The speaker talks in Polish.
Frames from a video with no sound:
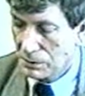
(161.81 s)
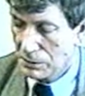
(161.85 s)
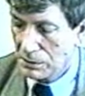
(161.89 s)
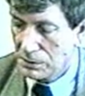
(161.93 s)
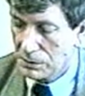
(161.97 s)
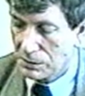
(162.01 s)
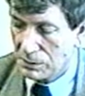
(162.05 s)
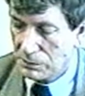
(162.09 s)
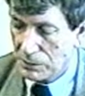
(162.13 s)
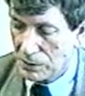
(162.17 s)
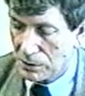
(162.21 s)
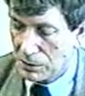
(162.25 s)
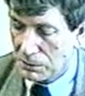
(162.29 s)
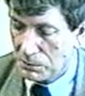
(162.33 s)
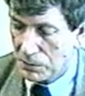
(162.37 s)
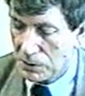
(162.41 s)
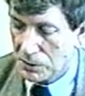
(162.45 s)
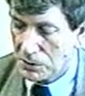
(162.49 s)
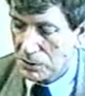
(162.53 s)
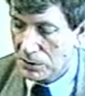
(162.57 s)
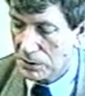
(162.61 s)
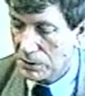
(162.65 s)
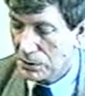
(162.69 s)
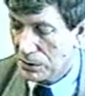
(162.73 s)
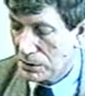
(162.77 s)
no to wiadoma
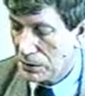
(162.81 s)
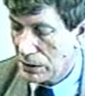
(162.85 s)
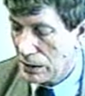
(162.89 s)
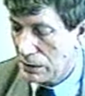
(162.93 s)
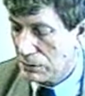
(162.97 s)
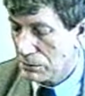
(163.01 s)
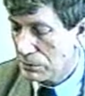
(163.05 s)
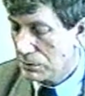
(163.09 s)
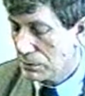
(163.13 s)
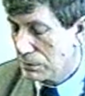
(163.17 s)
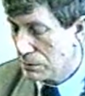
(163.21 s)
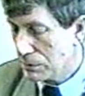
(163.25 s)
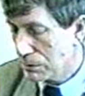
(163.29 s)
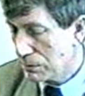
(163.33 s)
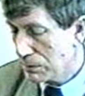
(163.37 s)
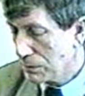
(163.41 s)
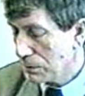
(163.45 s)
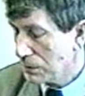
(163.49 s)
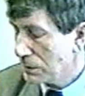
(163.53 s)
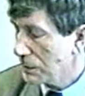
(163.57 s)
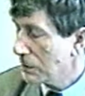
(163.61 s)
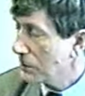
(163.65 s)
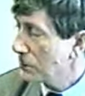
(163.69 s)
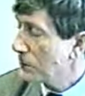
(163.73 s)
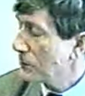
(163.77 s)
rzecz, że naród
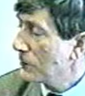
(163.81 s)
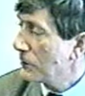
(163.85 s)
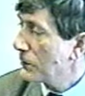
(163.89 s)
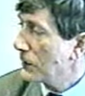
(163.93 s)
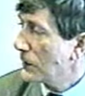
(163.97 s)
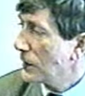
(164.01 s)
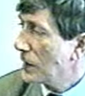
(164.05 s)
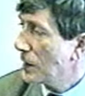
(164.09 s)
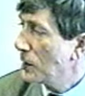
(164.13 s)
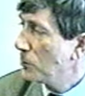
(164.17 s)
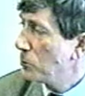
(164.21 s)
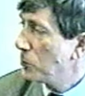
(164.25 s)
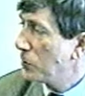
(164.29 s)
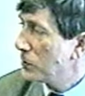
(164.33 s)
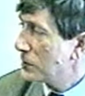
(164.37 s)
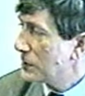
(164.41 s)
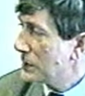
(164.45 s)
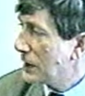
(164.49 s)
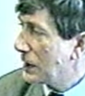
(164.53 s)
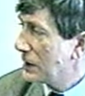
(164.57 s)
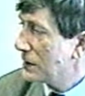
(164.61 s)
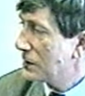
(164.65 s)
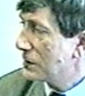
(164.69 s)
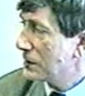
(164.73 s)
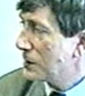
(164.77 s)

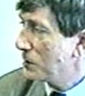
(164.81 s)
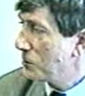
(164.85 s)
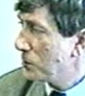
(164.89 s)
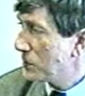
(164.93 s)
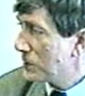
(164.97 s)
poznański,